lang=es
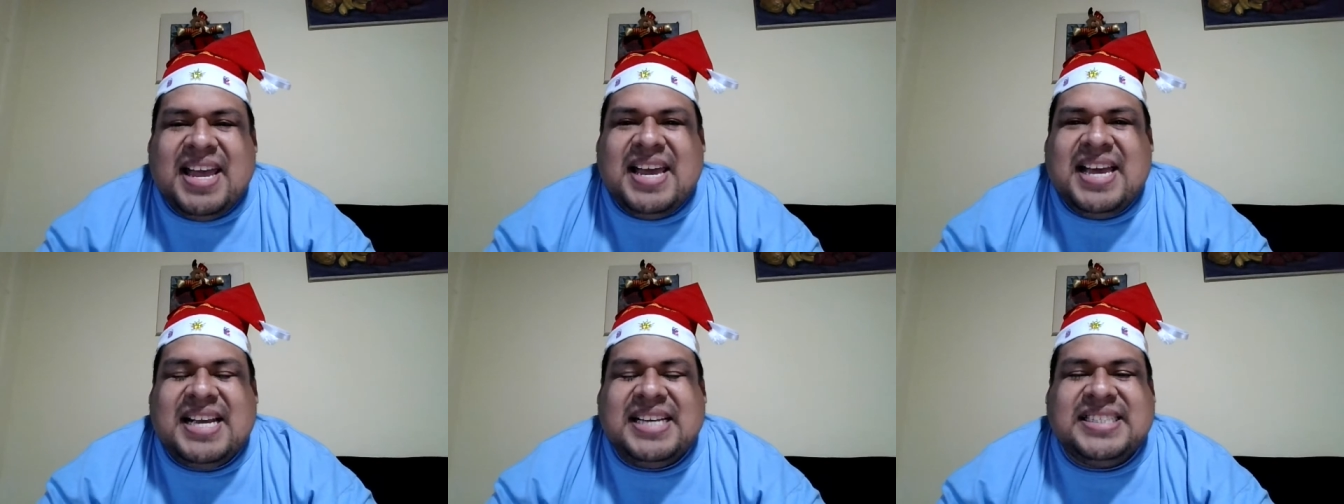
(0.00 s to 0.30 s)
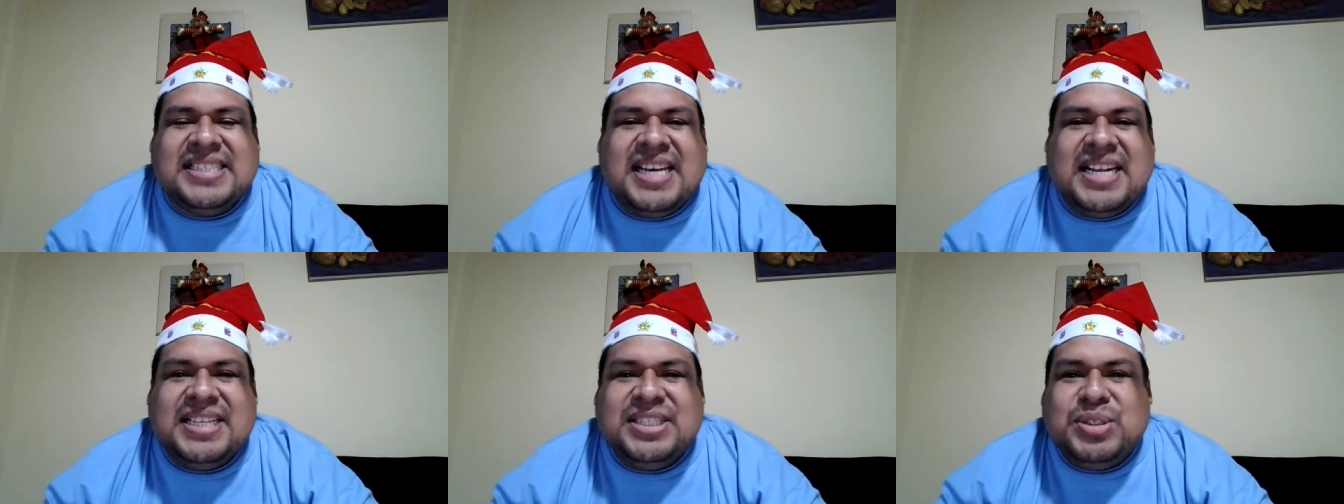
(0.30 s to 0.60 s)

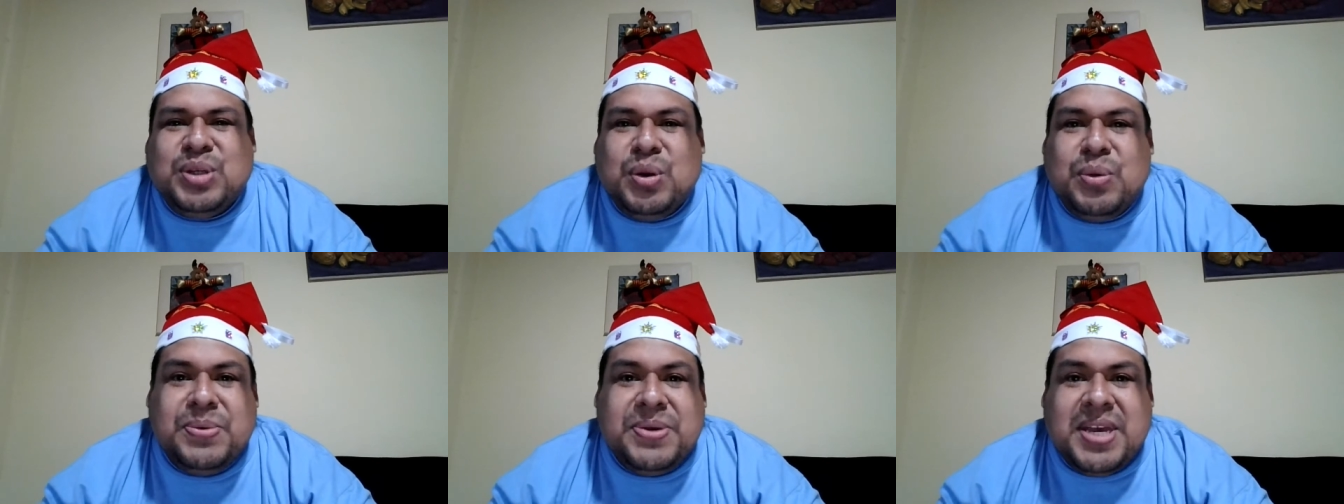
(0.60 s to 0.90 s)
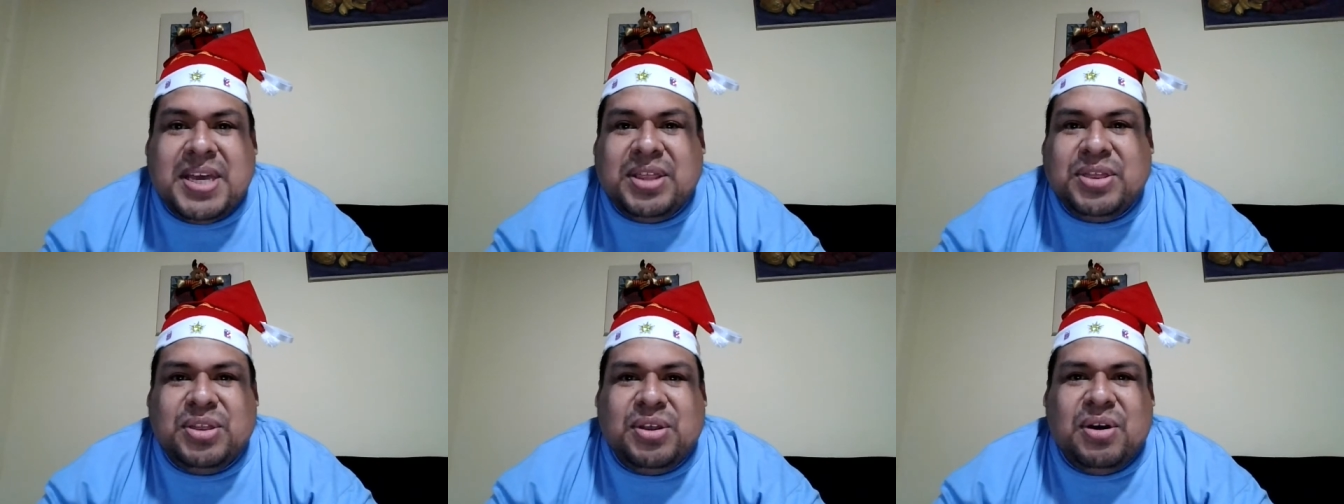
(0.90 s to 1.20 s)
estaré
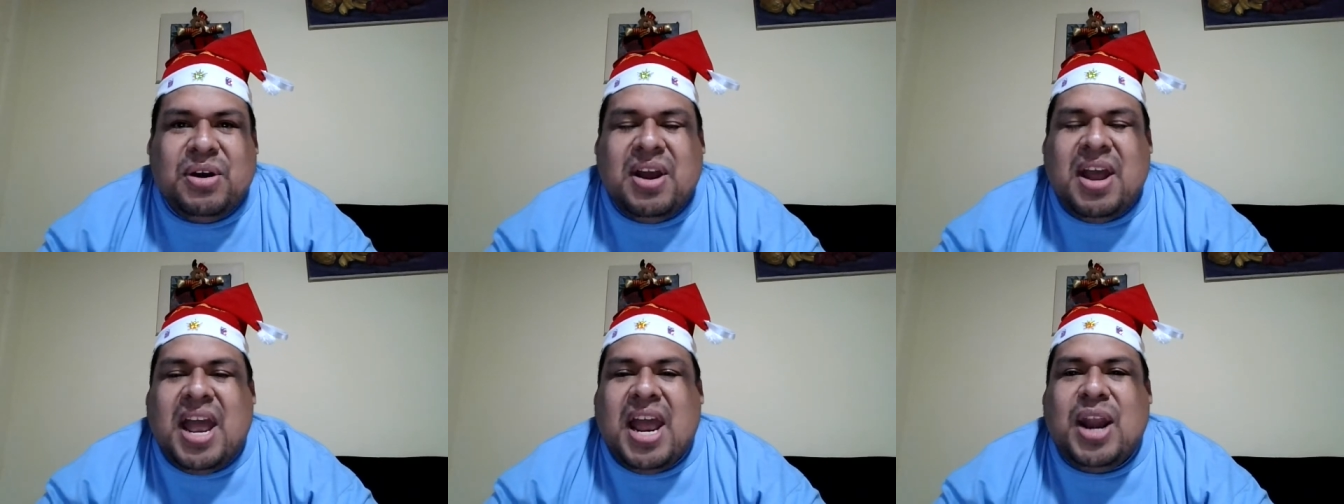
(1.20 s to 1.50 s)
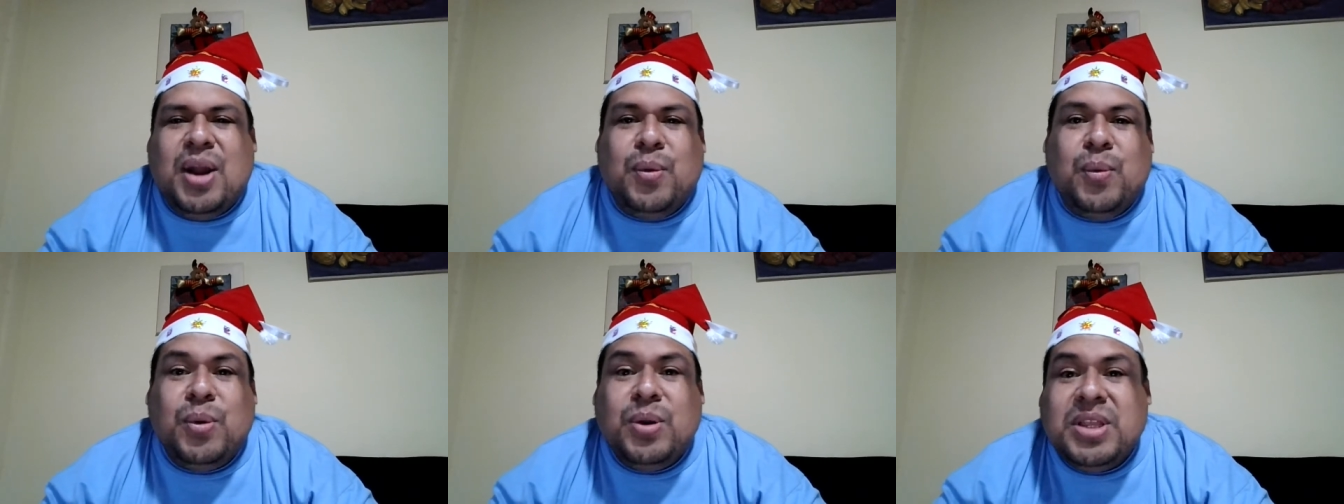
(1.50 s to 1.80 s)
subiendo
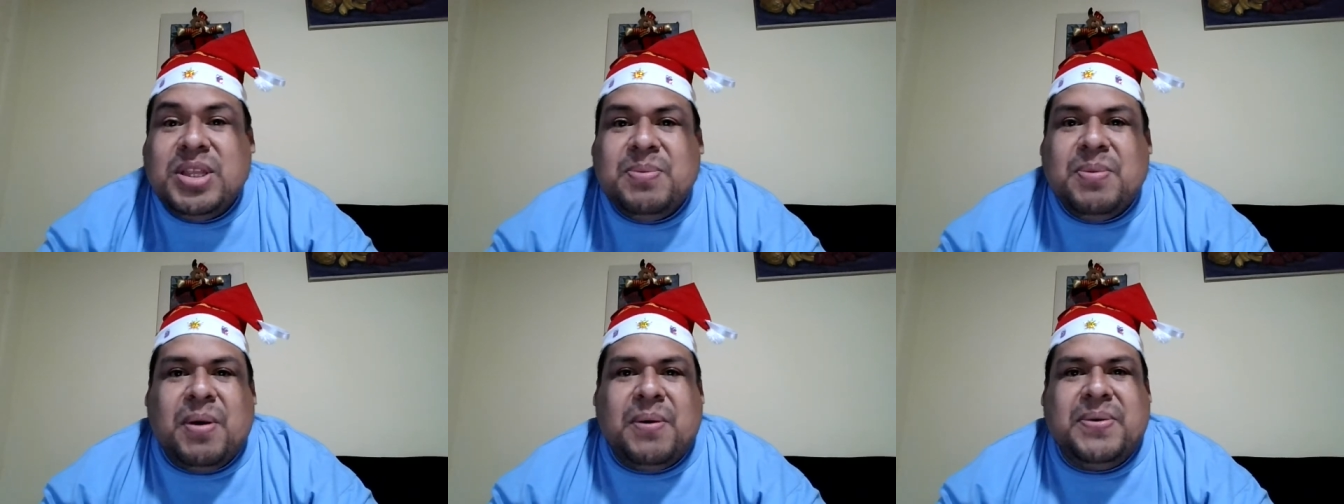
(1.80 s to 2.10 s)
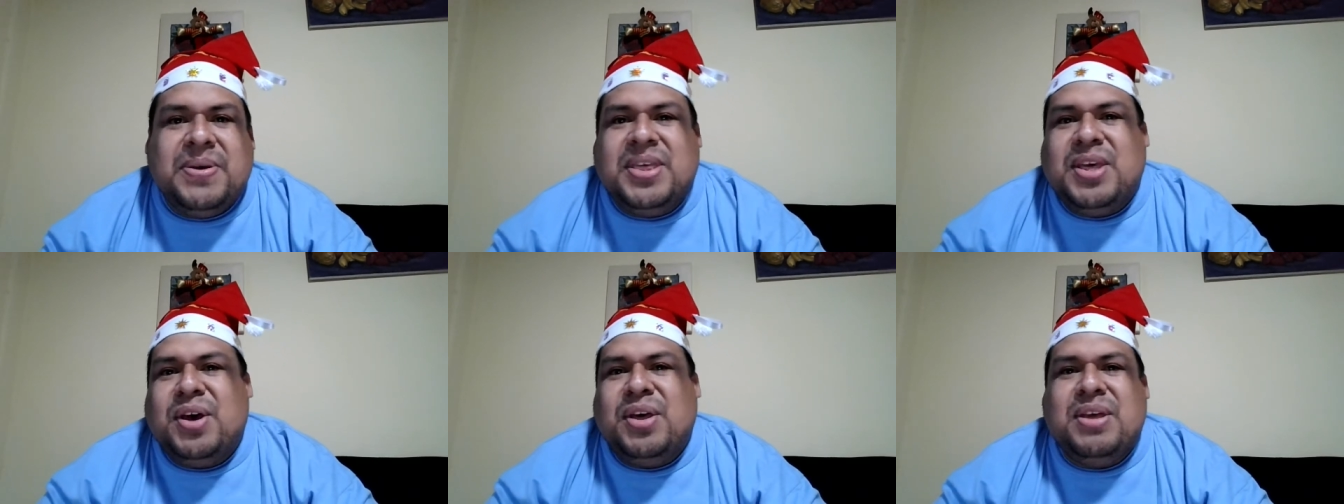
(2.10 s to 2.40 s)
el último
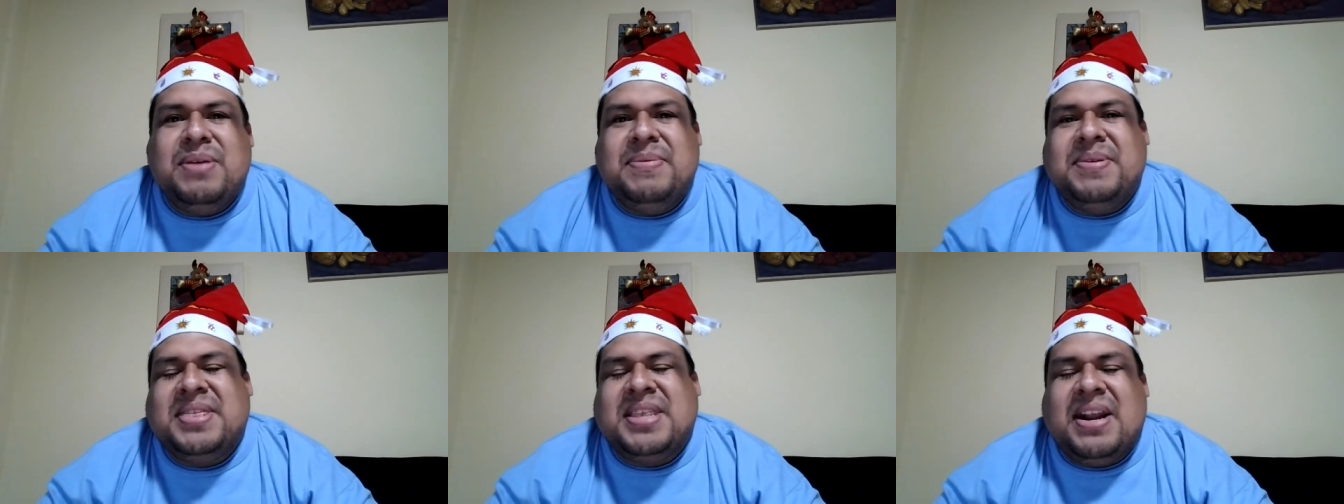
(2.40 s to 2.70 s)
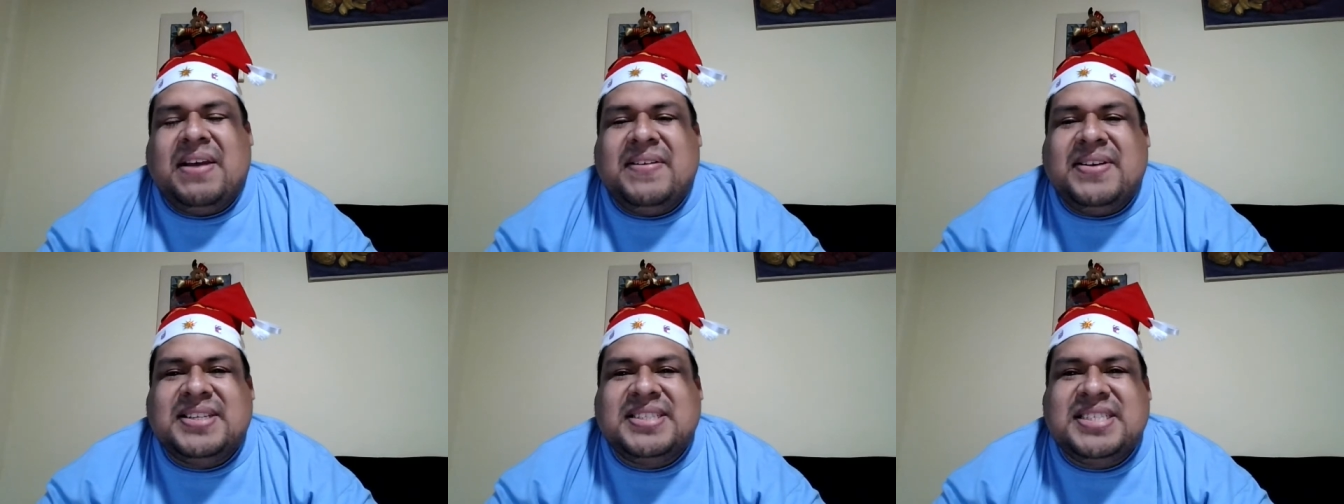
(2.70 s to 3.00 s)
video de mi
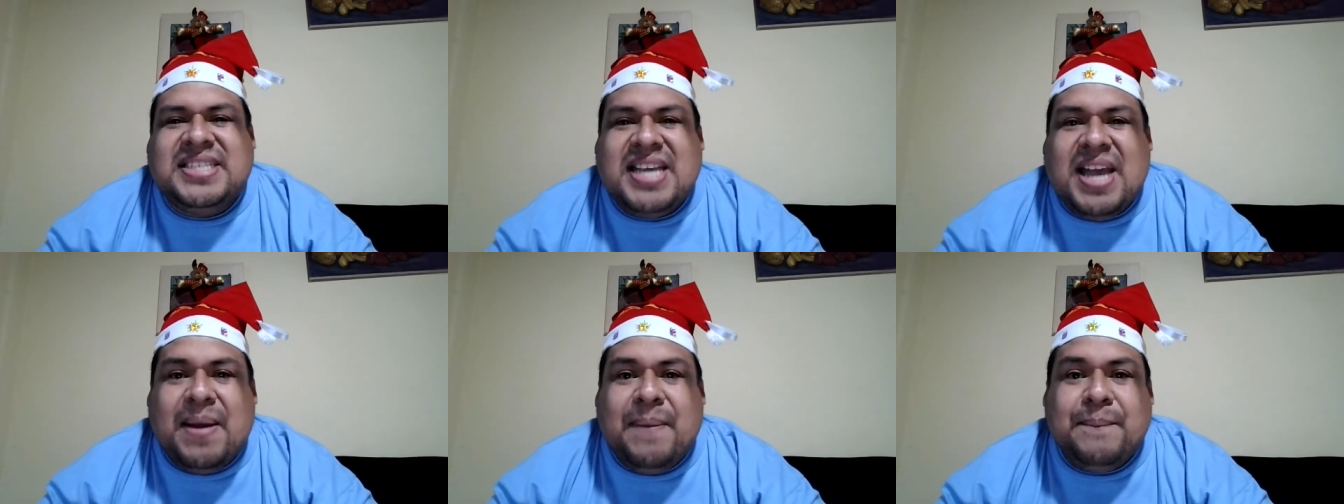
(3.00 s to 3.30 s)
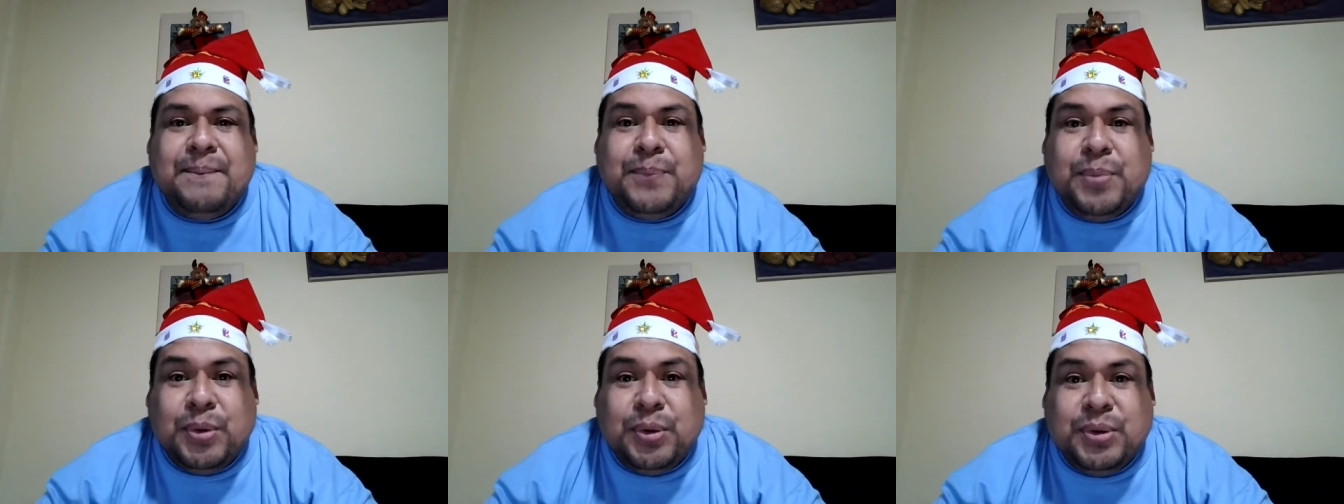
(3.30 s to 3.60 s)
travesía en
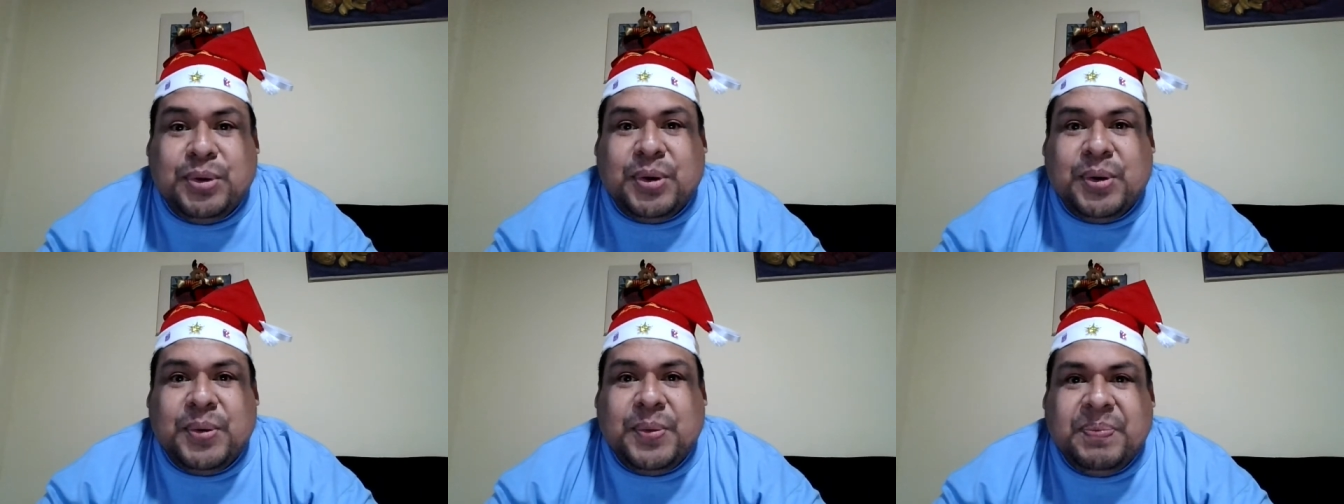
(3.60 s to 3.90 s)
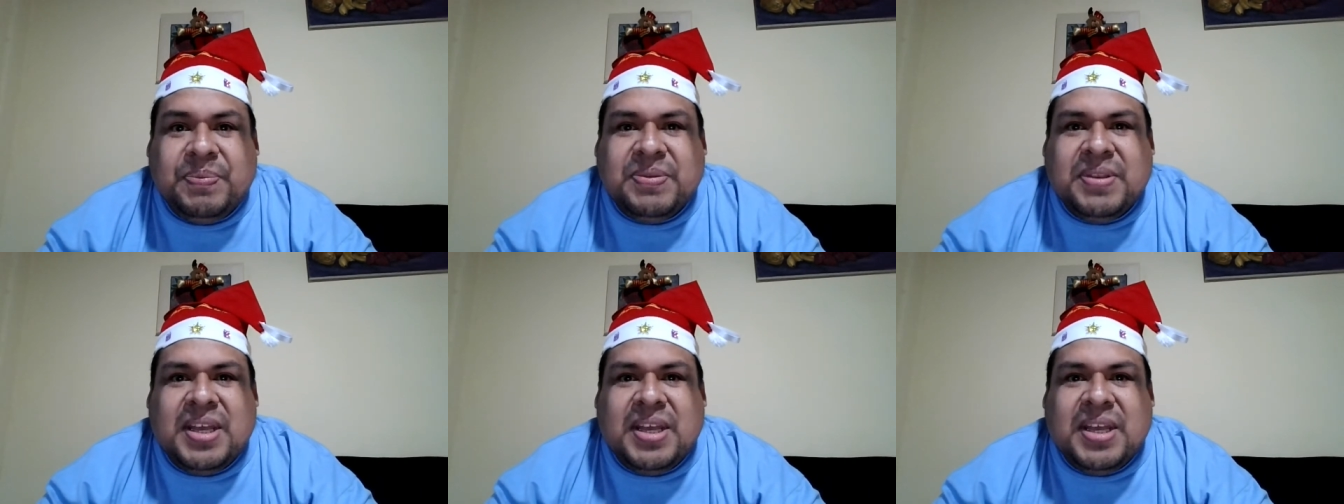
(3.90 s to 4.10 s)
Puno,